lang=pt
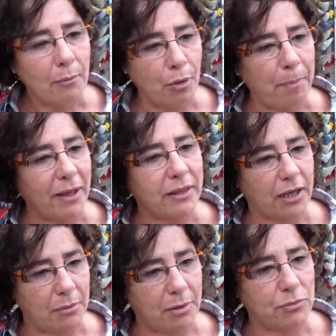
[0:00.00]
por parte da
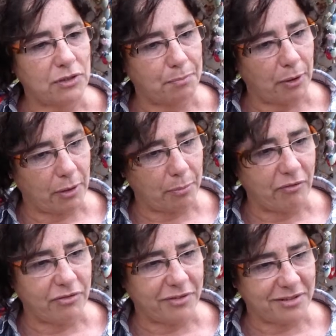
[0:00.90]
Câmara Municipal da
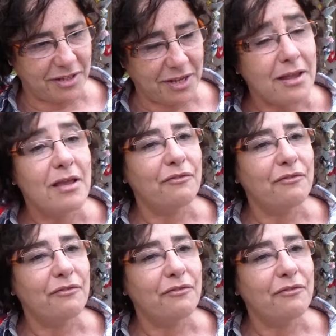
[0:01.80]
Póvoa de Vazim.